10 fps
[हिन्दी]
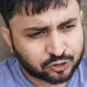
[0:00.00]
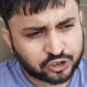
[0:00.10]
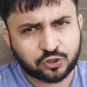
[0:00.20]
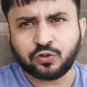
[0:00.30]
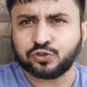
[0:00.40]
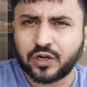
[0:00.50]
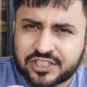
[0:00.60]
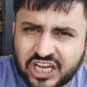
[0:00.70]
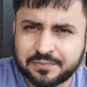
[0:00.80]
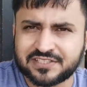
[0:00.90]
देखो जो
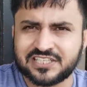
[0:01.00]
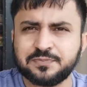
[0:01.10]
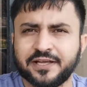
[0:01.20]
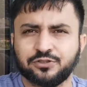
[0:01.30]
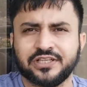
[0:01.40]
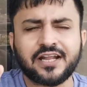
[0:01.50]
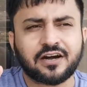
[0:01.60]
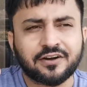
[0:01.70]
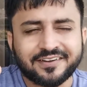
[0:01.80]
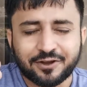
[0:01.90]
अच्छा बिजनेसमैन होता है ना
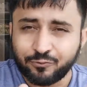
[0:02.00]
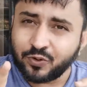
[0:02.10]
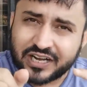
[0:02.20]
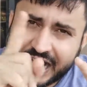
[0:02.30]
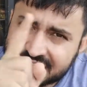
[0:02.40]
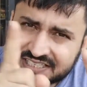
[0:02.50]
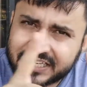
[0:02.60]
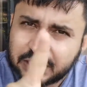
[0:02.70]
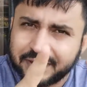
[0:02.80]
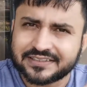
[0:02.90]
वो गाहक से
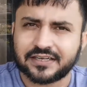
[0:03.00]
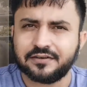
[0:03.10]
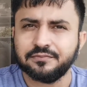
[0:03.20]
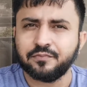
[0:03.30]
नहीं कमाता